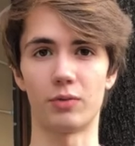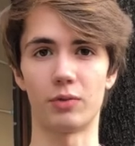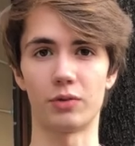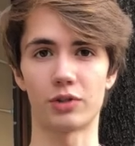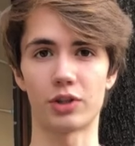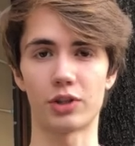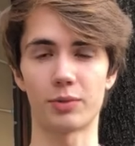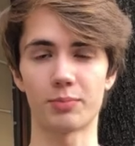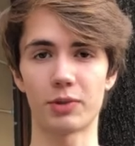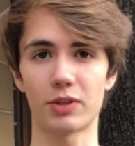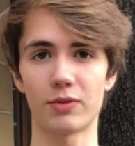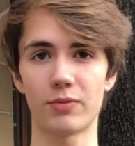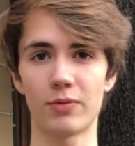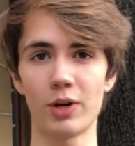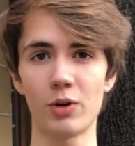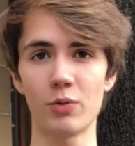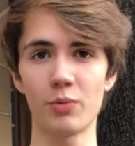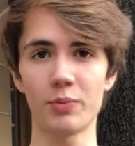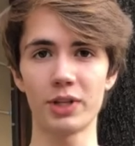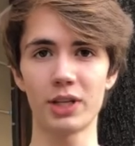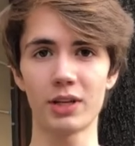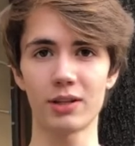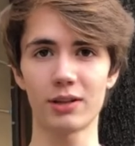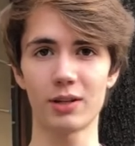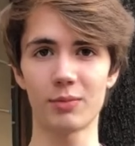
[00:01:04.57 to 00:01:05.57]
волшебства» у
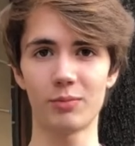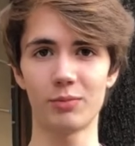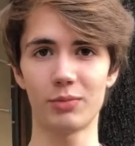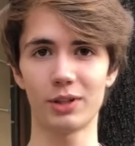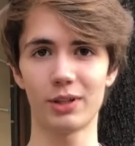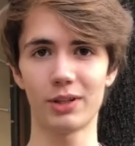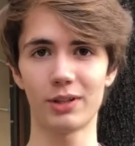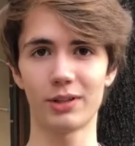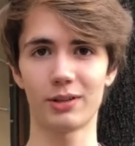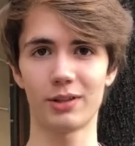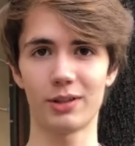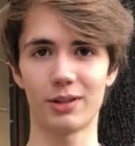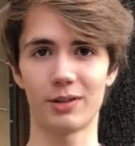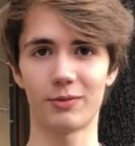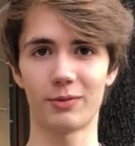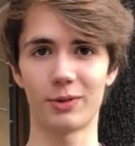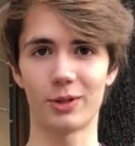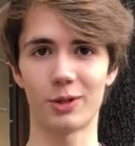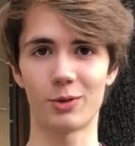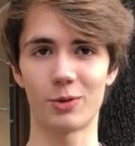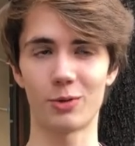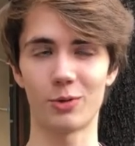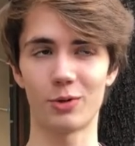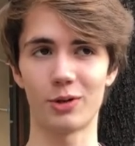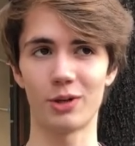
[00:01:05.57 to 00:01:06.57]
меня там была
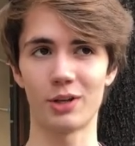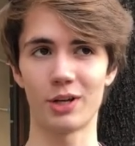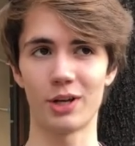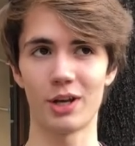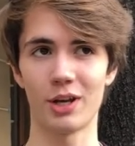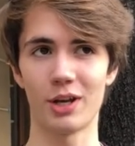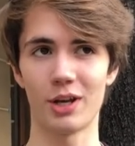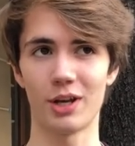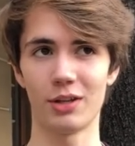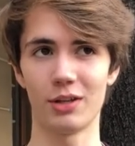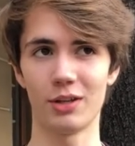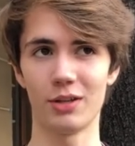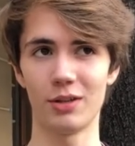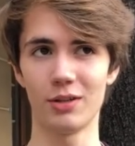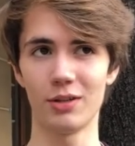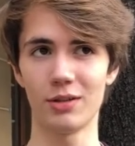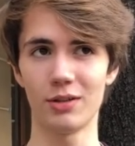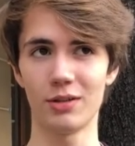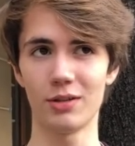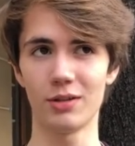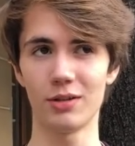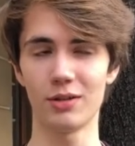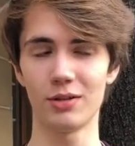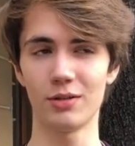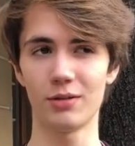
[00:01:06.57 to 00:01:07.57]
главная роль.
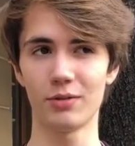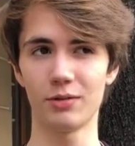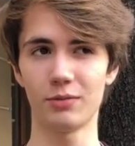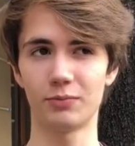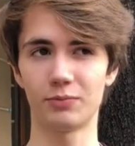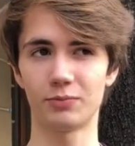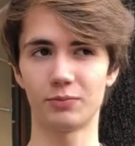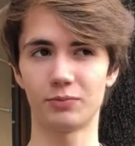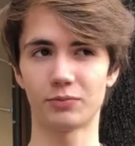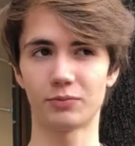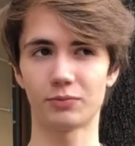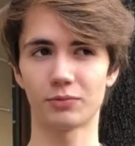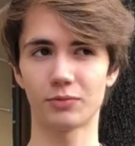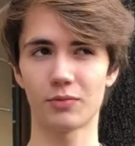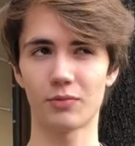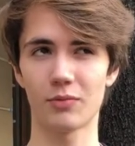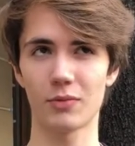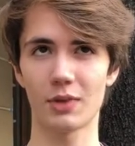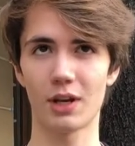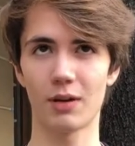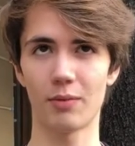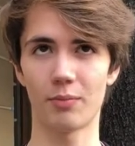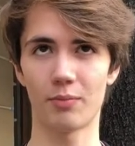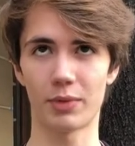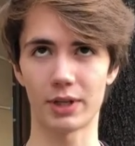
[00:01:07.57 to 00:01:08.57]
И
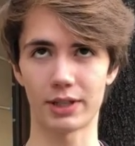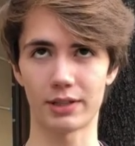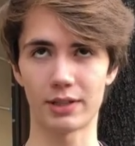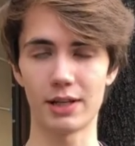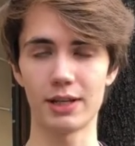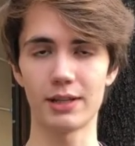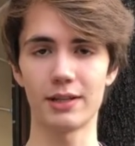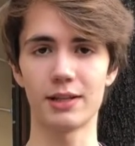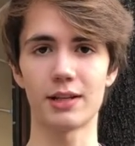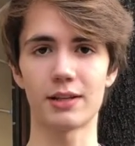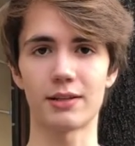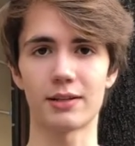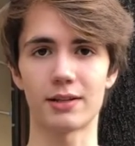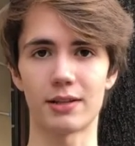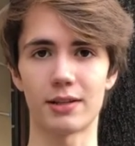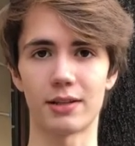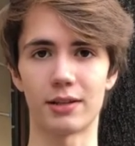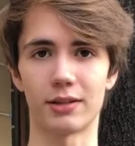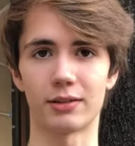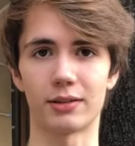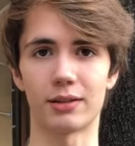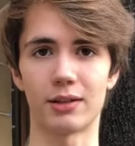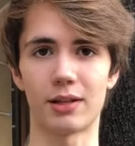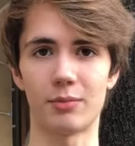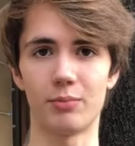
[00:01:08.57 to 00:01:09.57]
«Последний
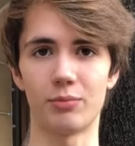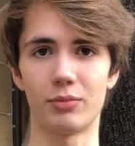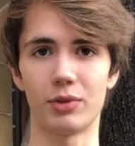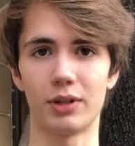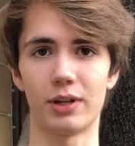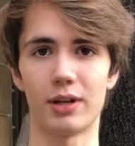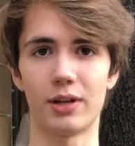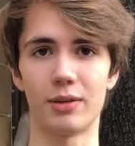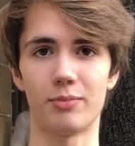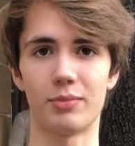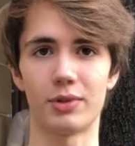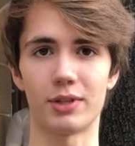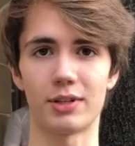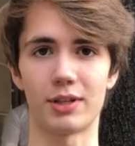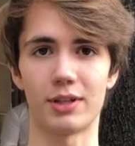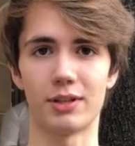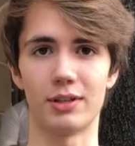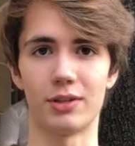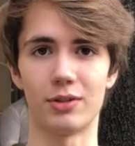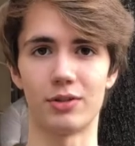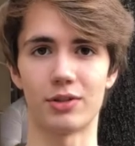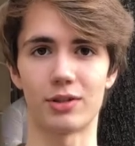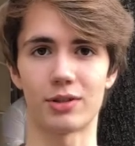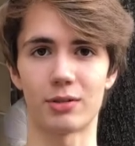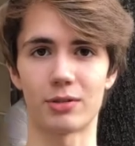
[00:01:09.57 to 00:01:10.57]
ацтек», там была
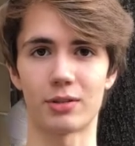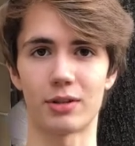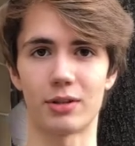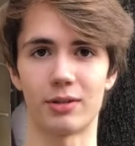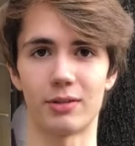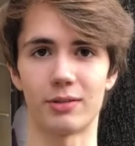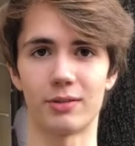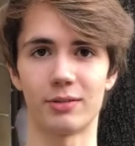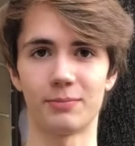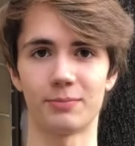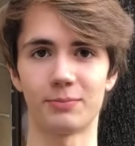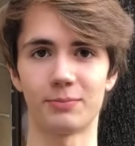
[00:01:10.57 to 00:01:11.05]
эпизодическая.